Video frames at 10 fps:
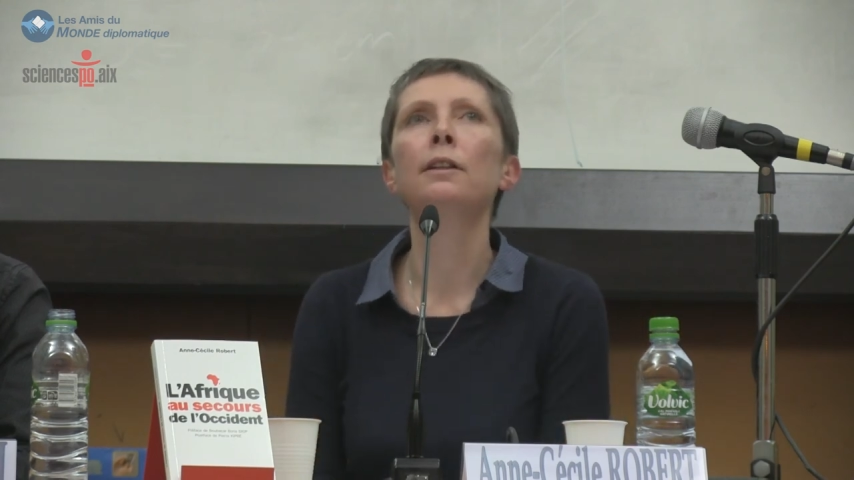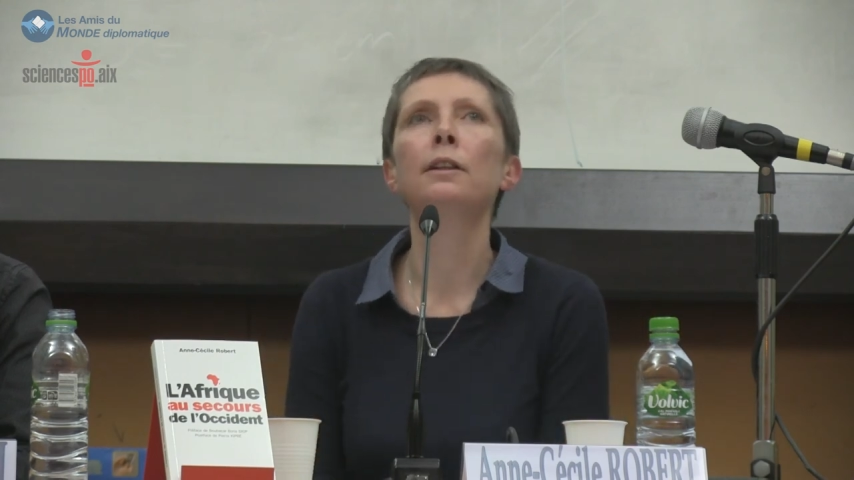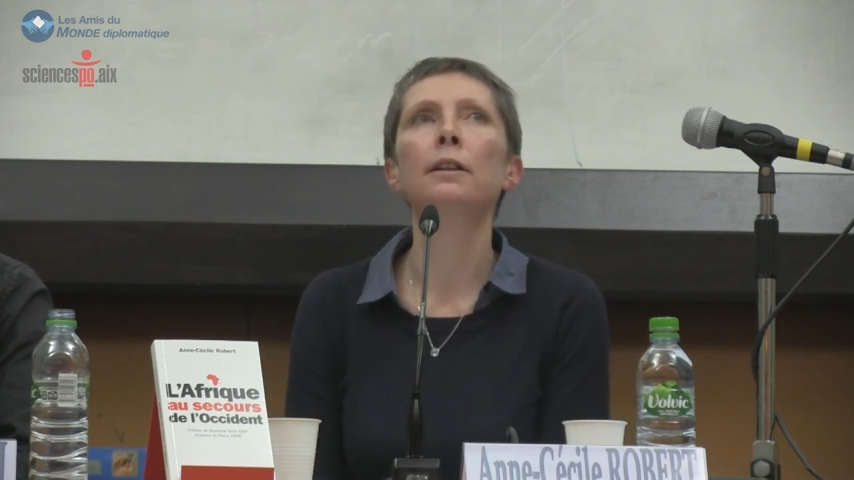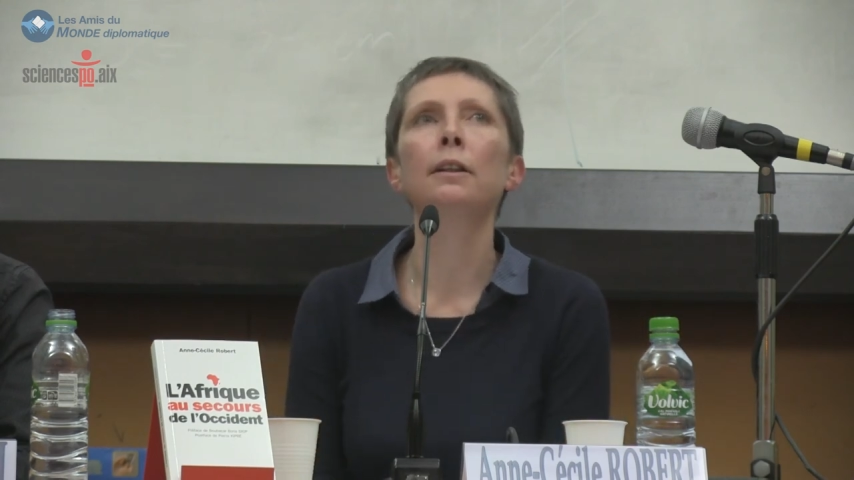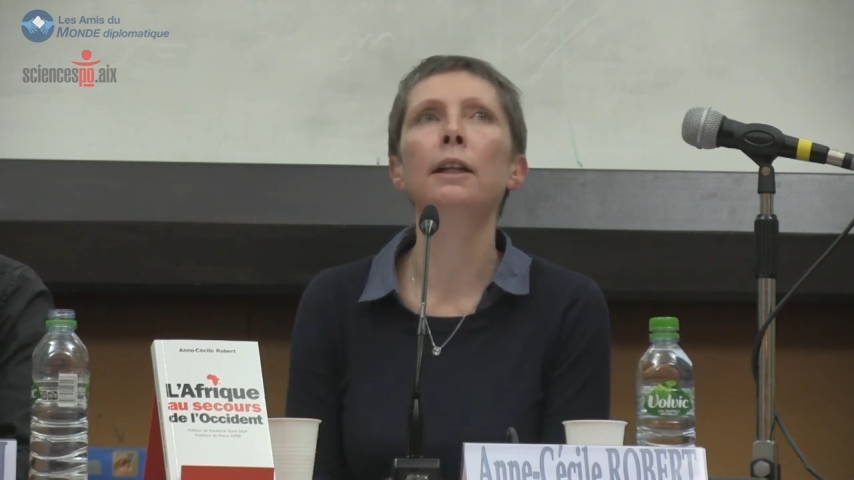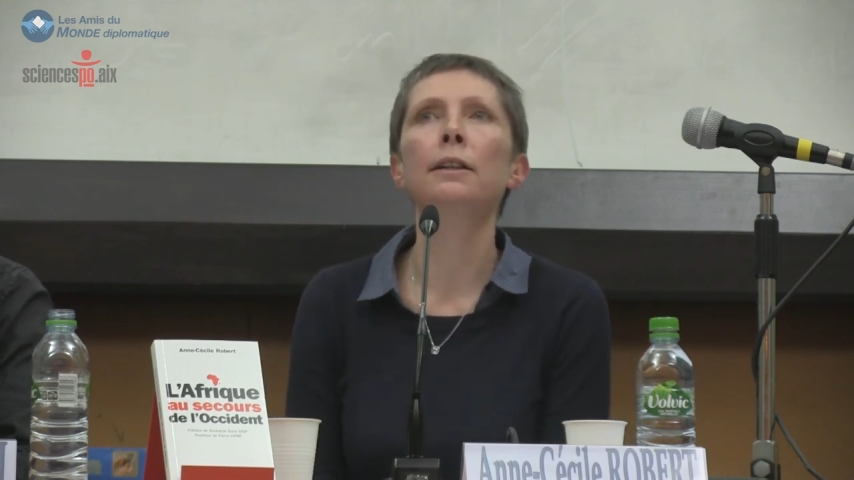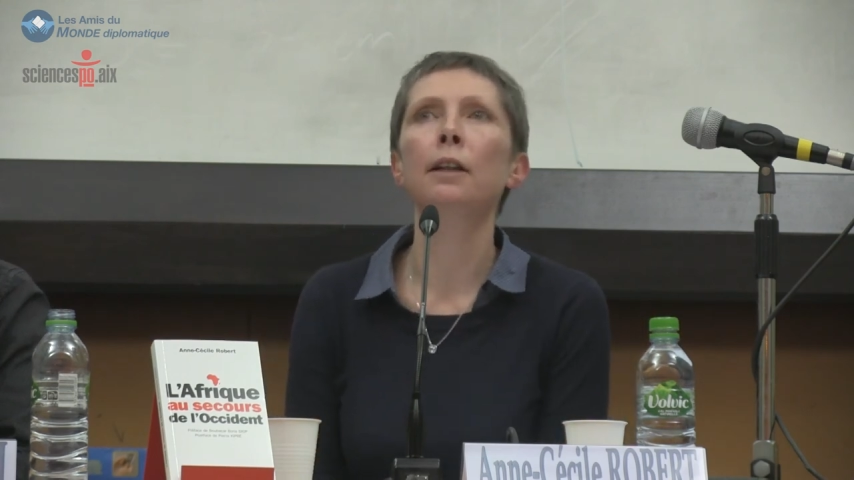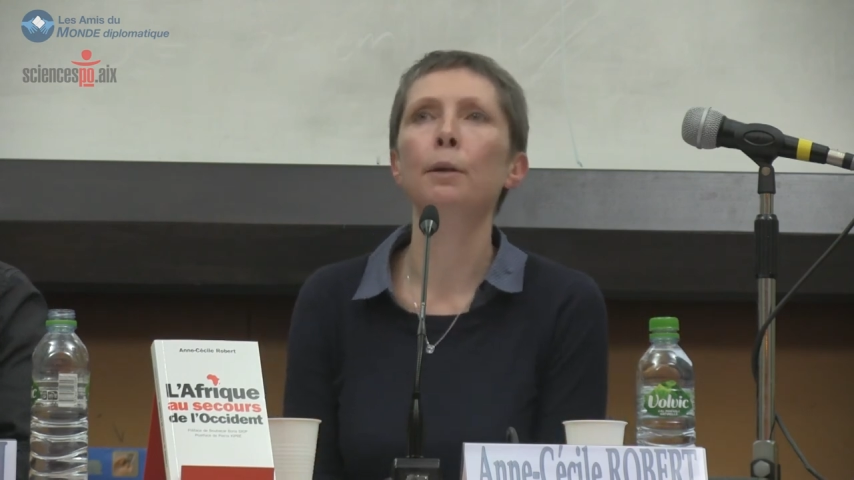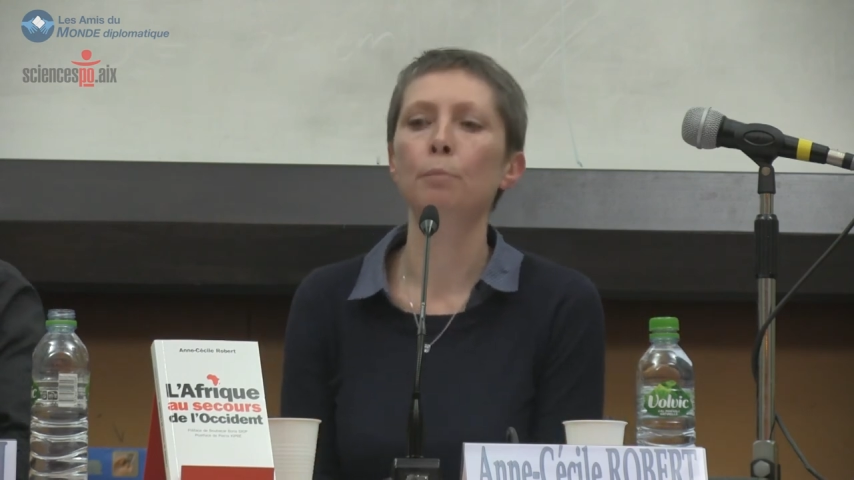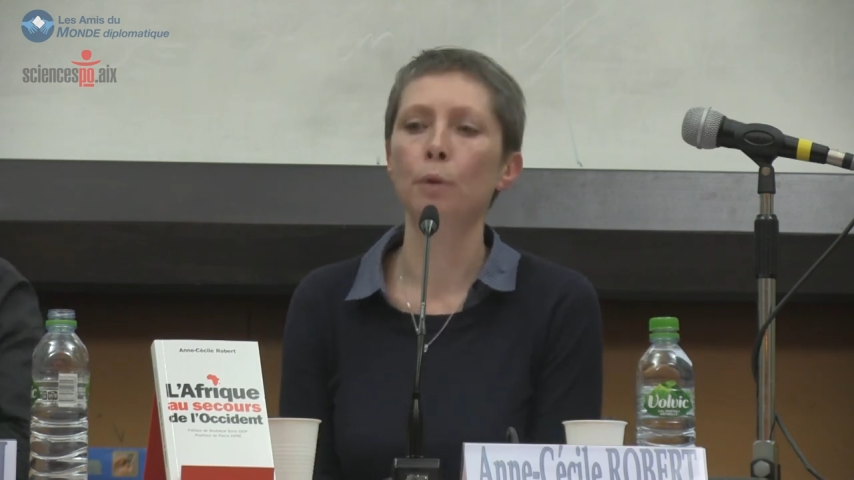c'est
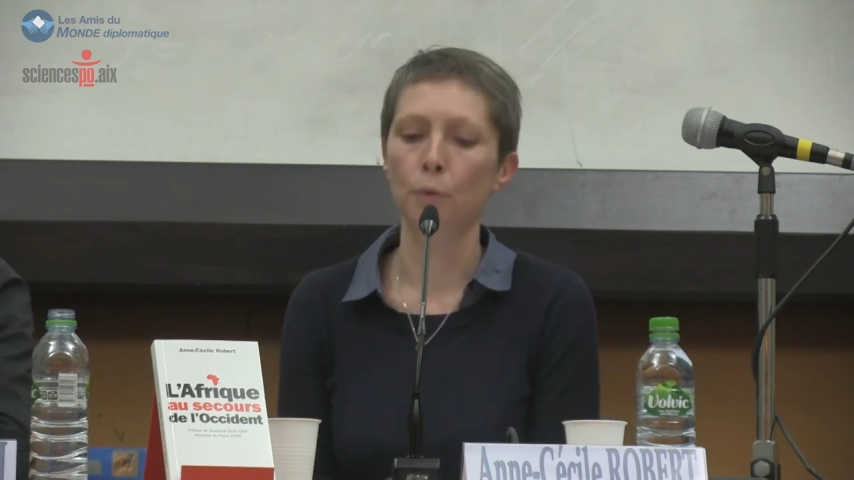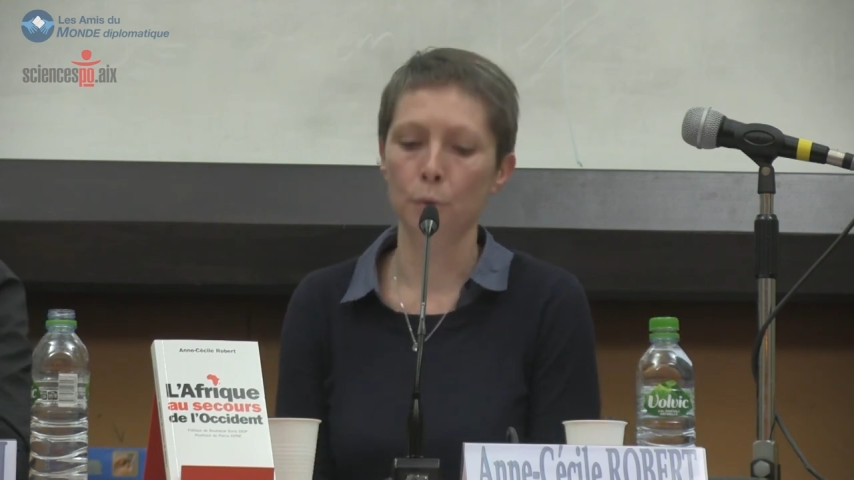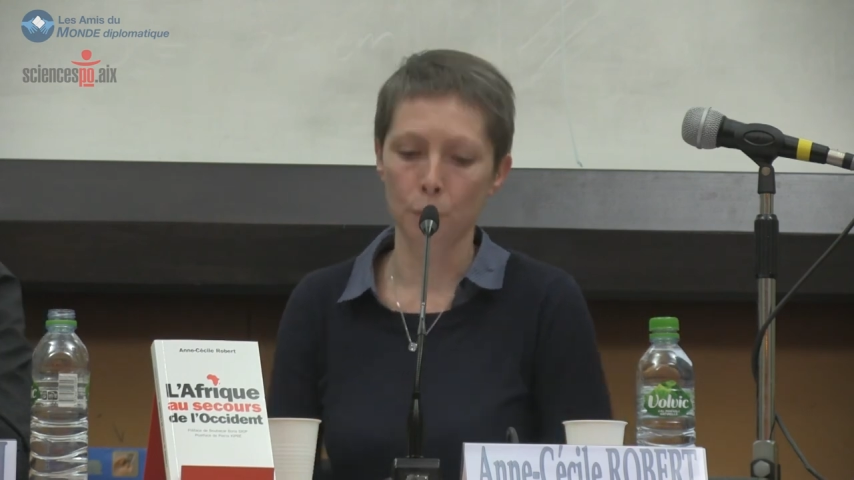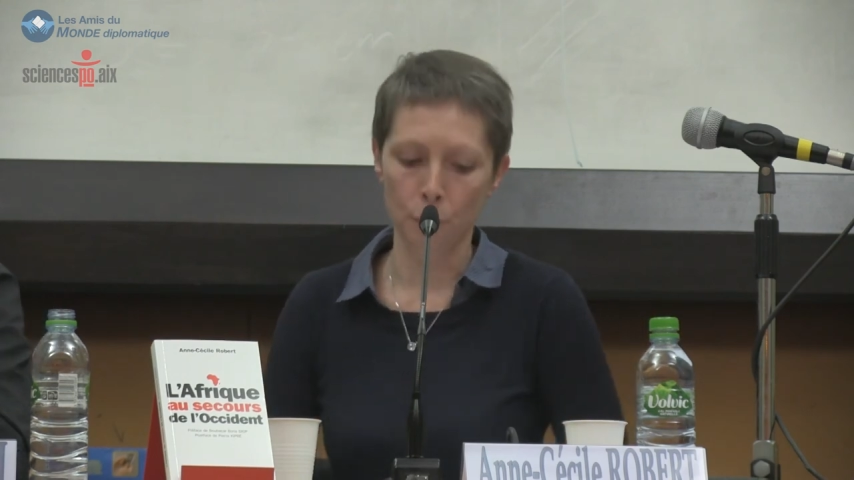extrêmement